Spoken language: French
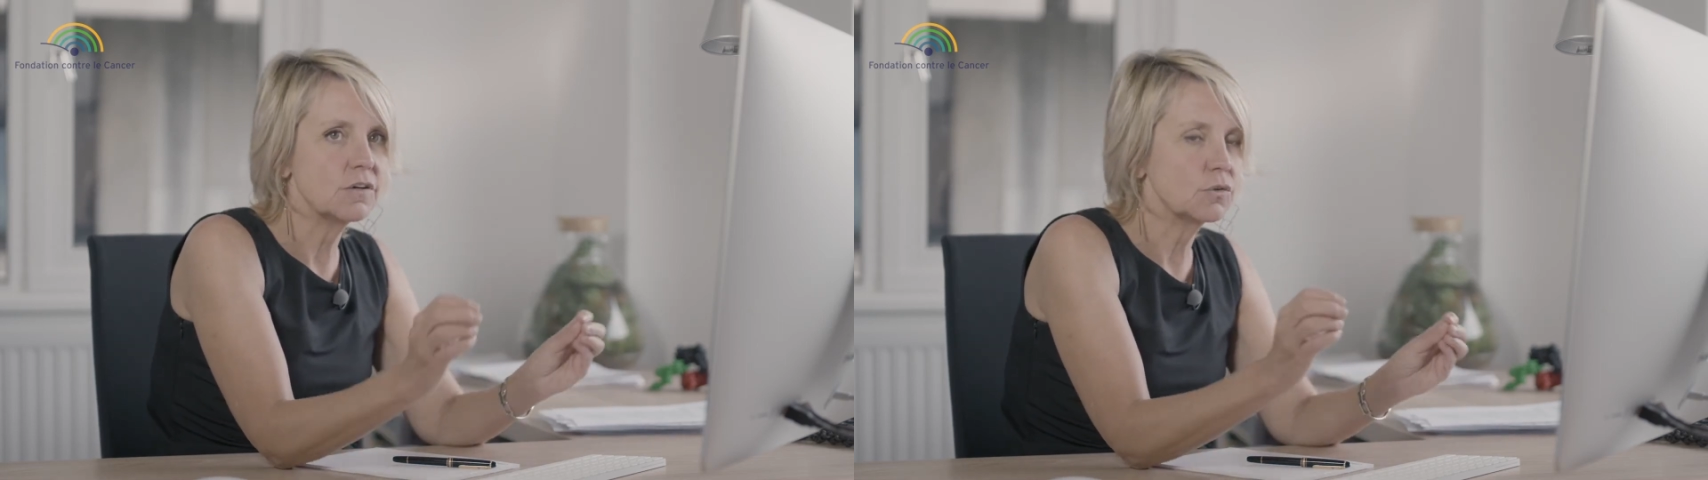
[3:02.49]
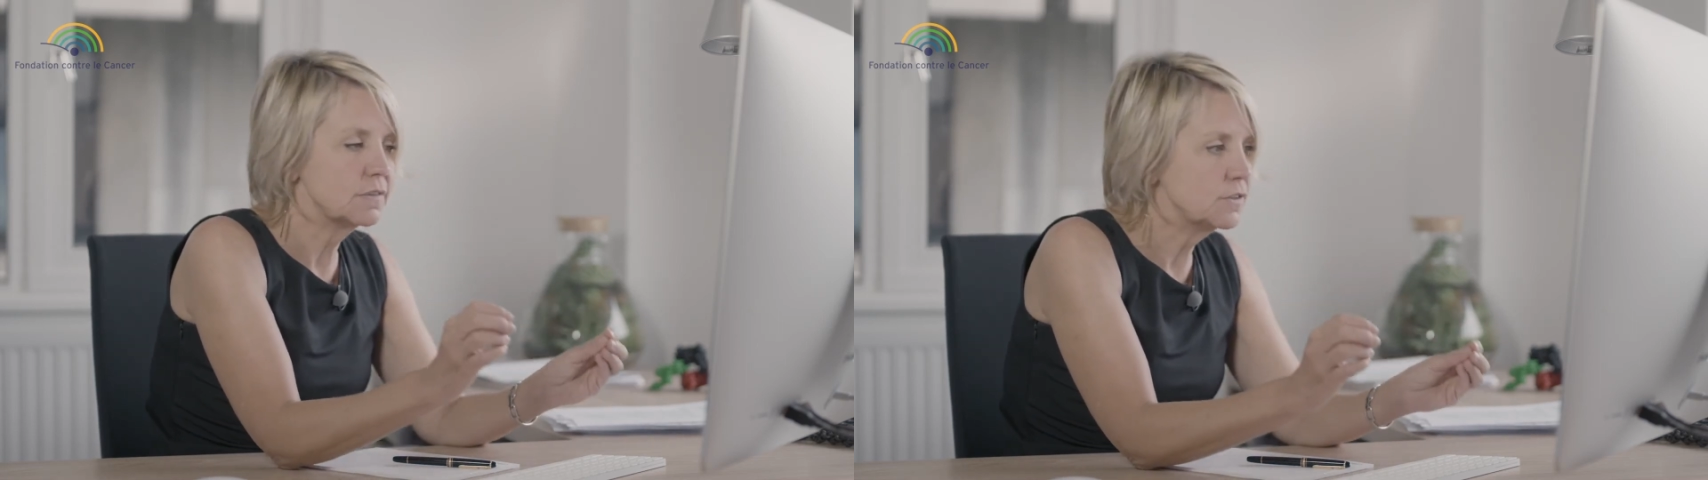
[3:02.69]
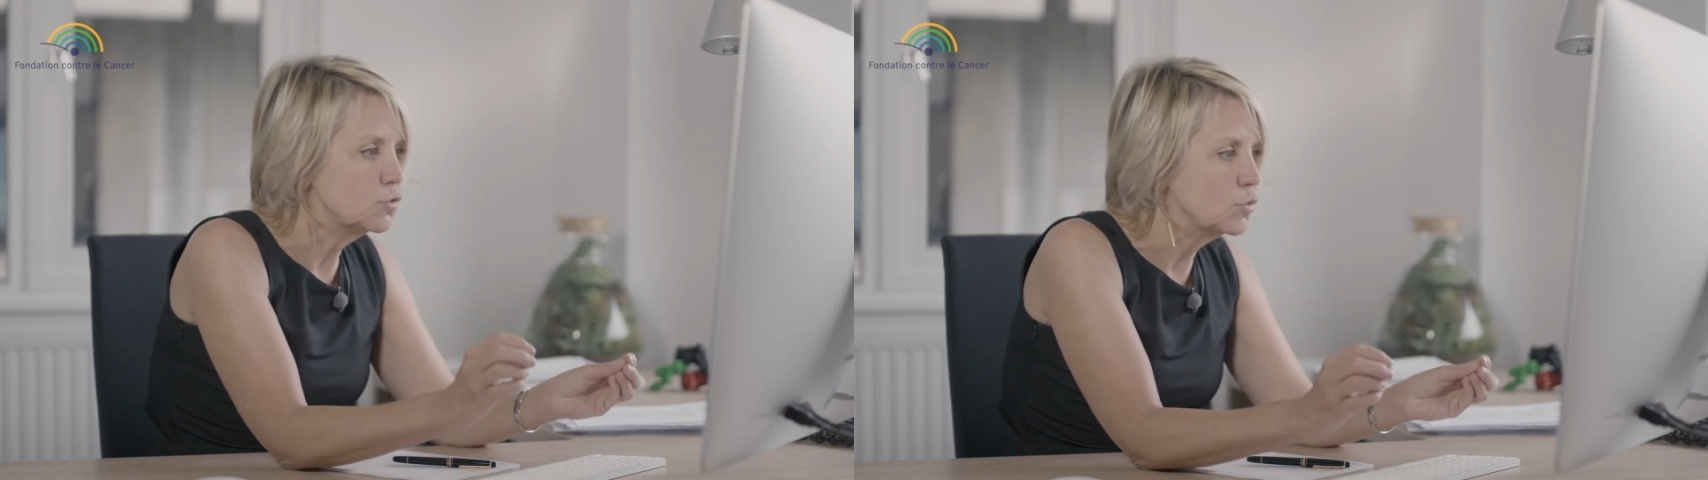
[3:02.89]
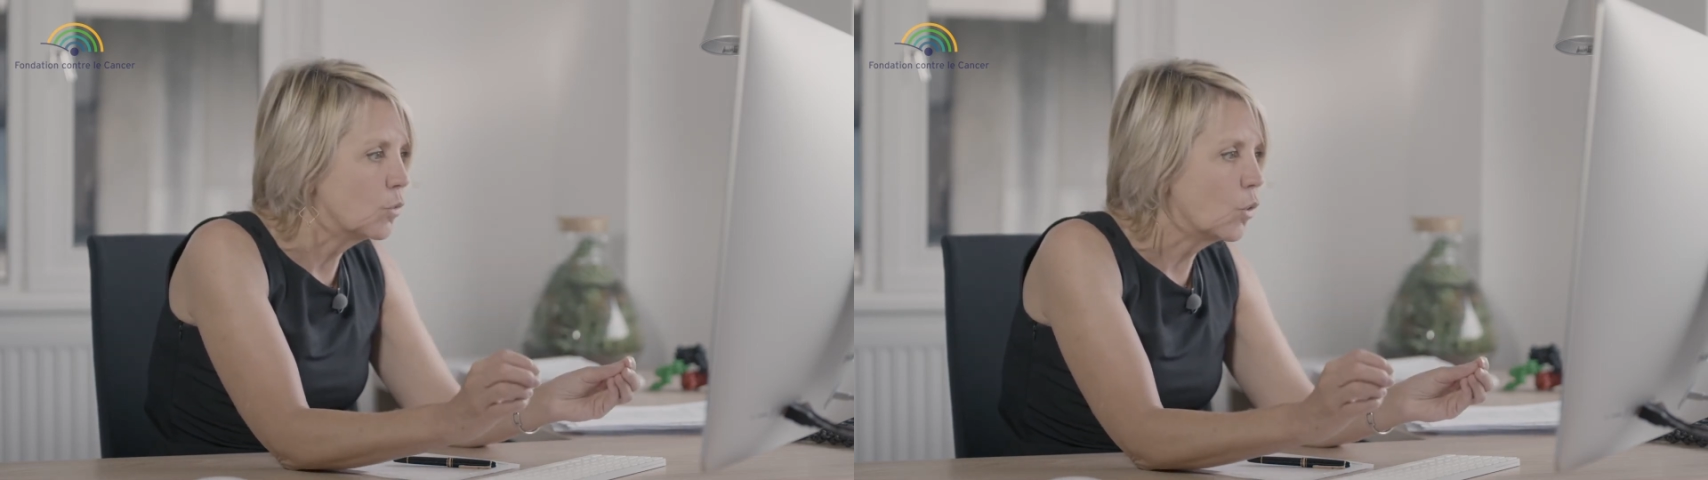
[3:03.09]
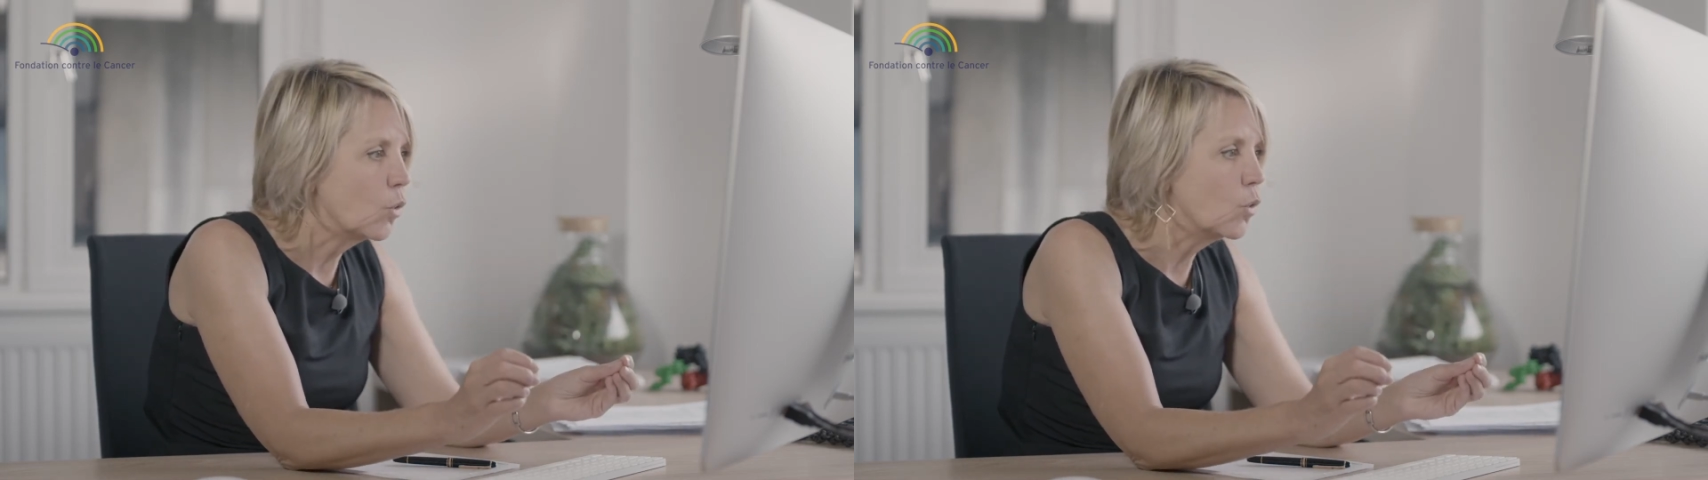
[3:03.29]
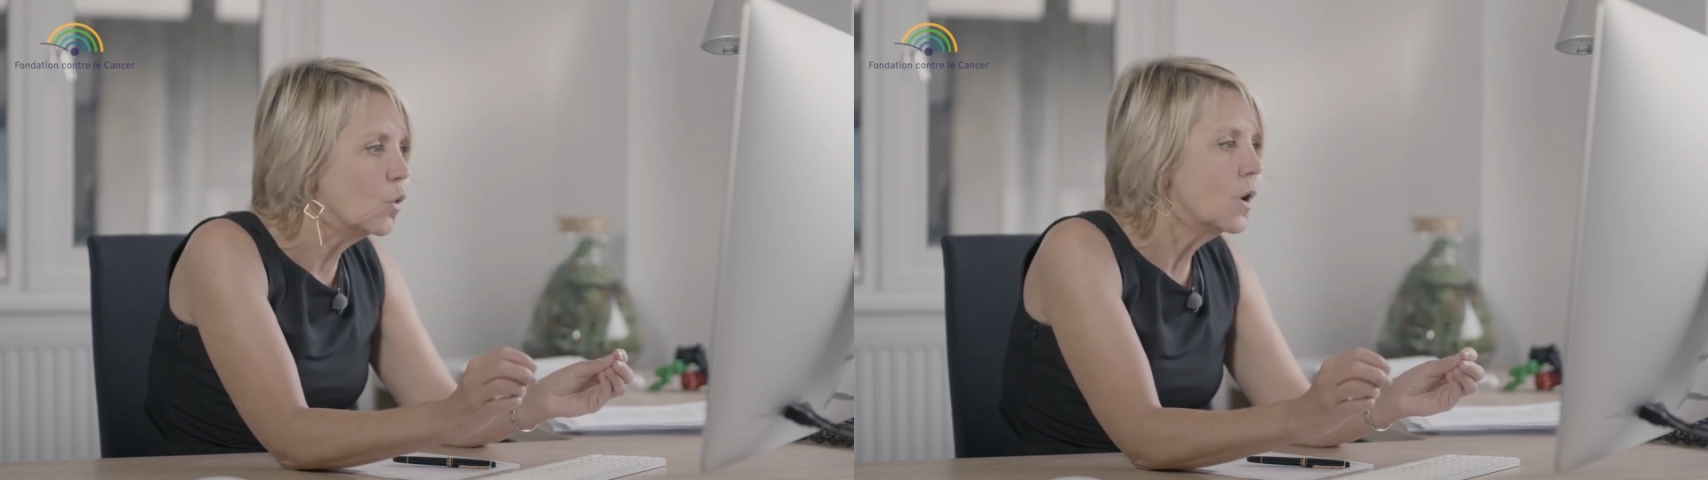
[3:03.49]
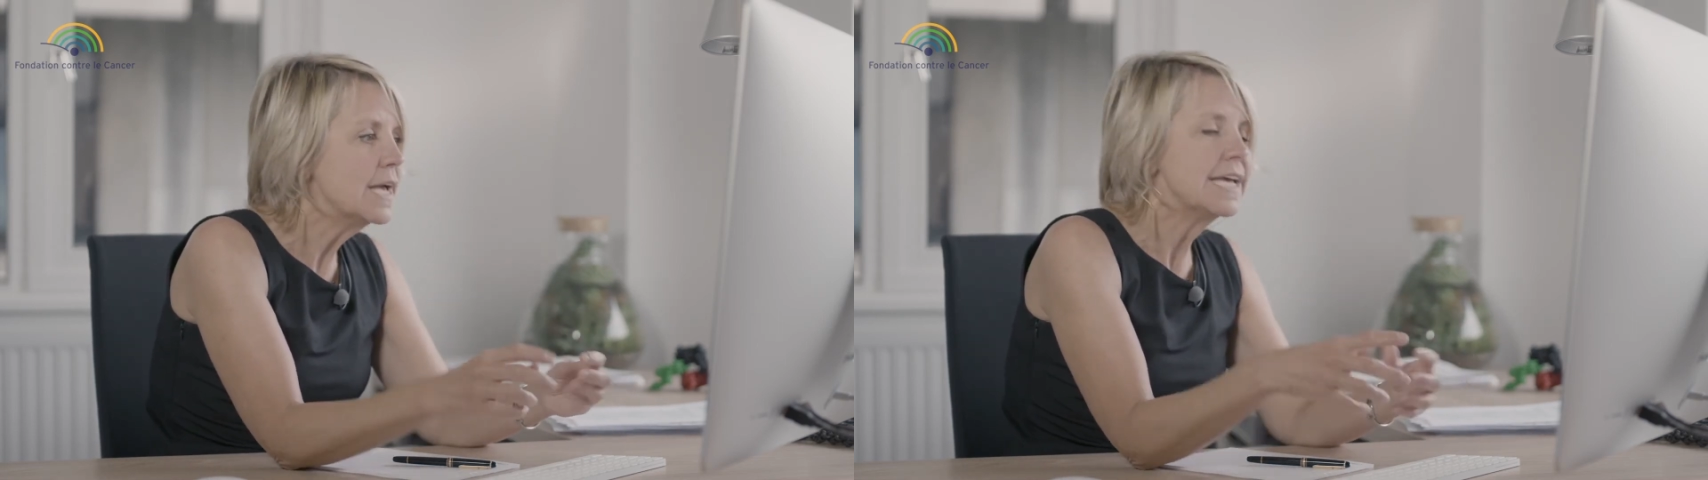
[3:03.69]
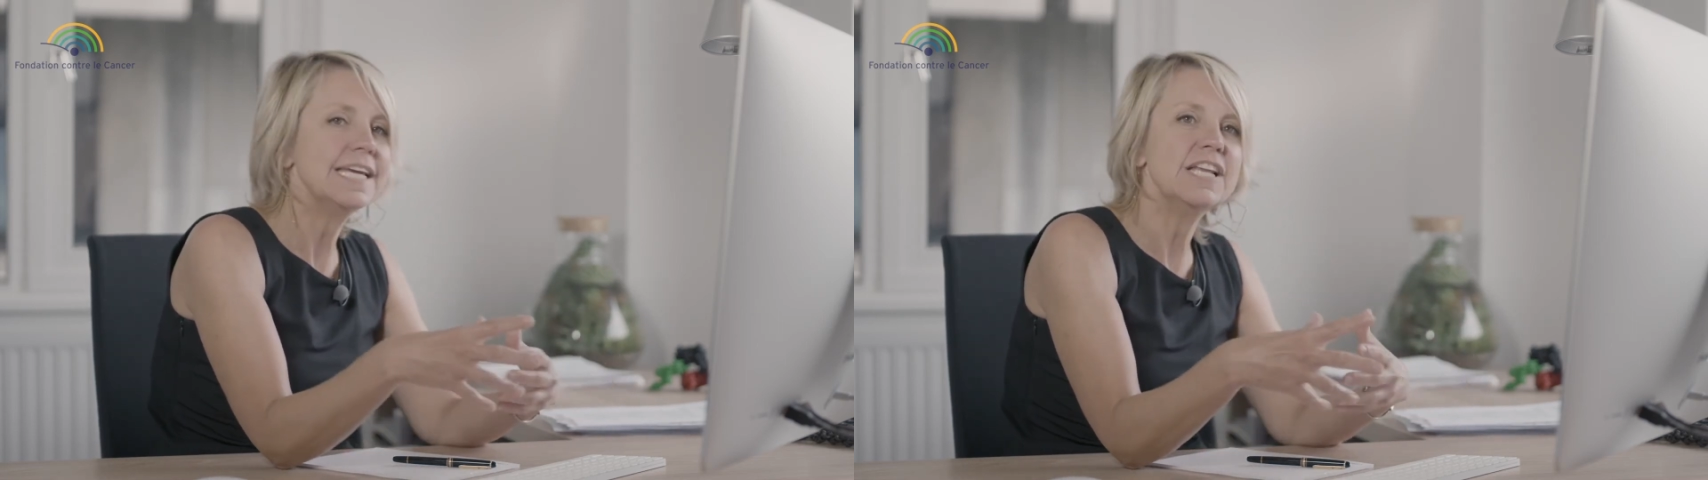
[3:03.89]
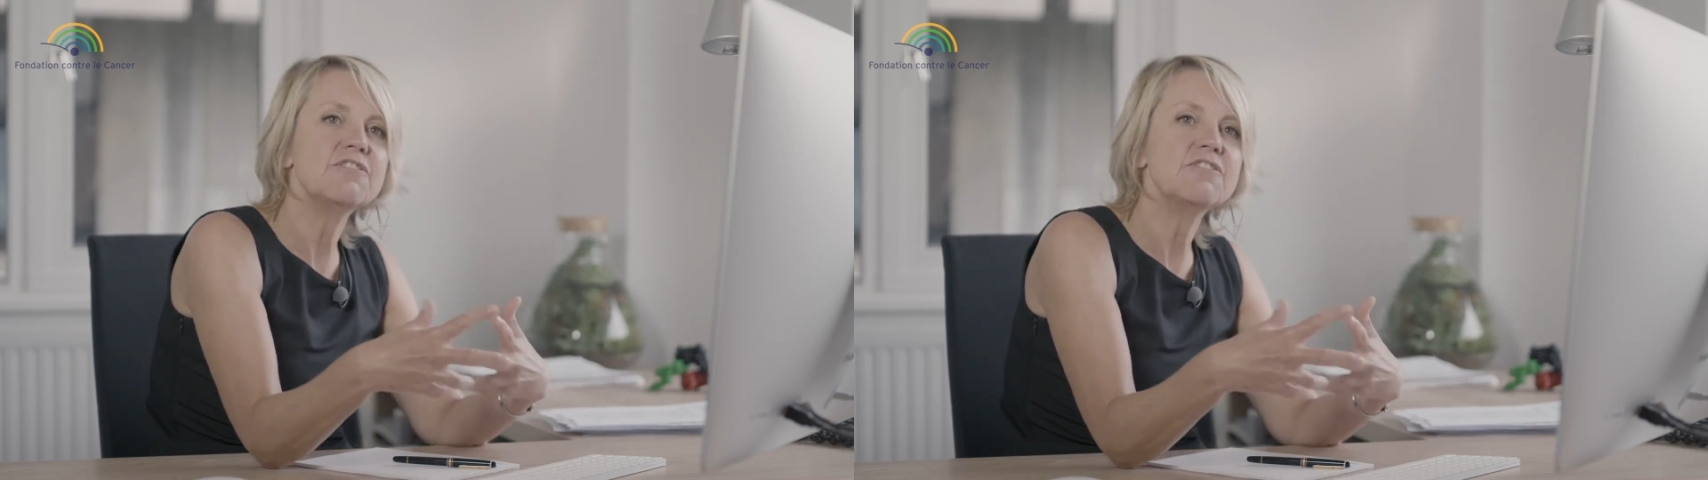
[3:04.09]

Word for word: antitumoraux et les